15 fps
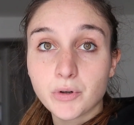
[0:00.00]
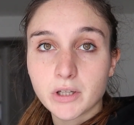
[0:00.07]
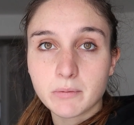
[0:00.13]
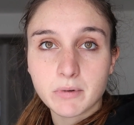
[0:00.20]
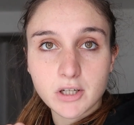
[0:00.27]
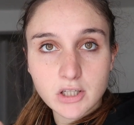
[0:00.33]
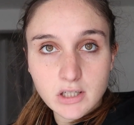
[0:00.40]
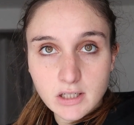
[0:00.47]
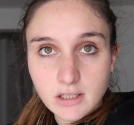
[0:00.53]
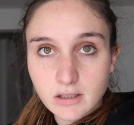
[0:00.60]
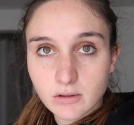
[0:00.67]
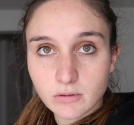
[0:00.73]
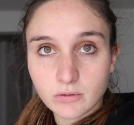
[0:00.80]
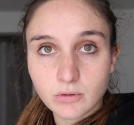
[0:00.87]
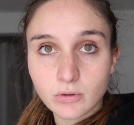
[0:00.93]
pourriez m'acheter
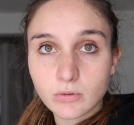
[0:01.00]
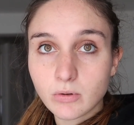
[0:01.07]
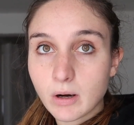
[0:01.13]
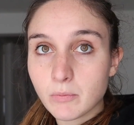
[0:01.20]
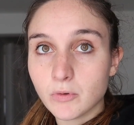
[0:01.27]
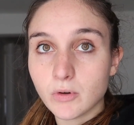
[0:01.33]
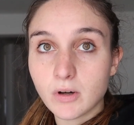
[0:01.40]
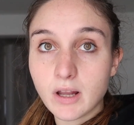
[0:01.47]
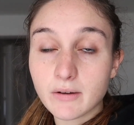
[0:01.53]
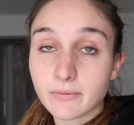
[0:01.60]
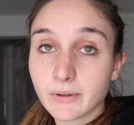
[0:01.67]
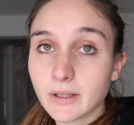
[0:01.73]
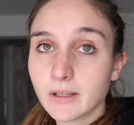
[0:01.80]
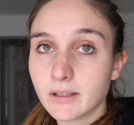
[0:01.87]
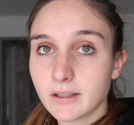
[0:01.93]
de quoi me
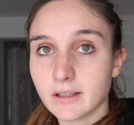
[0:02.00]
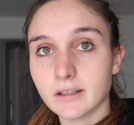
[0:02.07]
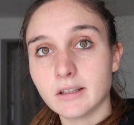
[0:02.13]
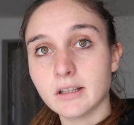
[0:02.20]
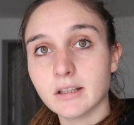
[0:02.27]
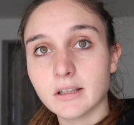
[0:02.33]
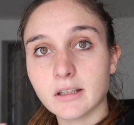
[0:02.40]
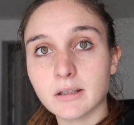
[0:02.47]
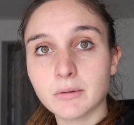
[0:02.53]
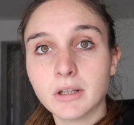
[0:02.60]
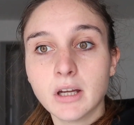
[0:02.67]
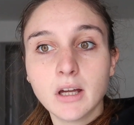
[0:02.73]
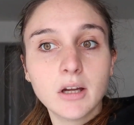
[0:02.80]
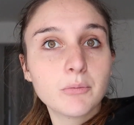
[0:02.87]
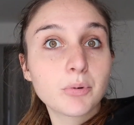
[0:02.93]
laver et des
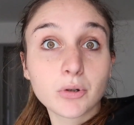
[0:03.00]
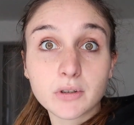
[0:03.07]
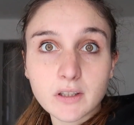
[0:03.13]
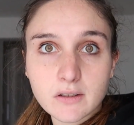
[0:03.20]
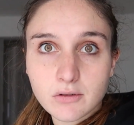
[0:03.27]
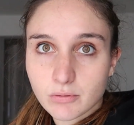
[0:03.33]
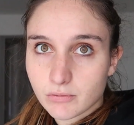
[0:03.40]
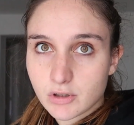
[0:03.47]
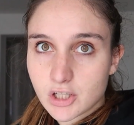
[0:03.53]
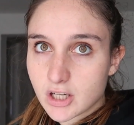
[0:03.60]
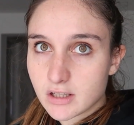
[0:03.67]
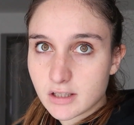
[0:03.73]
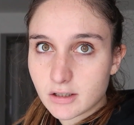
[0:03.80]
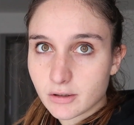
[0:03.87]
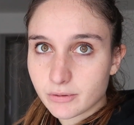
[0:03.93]
protections
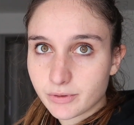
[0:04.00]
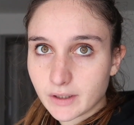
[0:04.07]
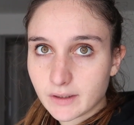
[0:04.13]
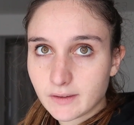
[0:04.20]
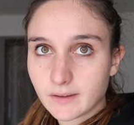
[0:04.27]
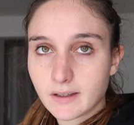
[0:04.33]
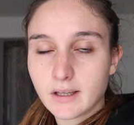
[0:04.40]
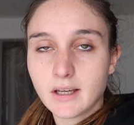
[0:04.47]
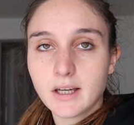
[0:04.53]
hygiéniques en fait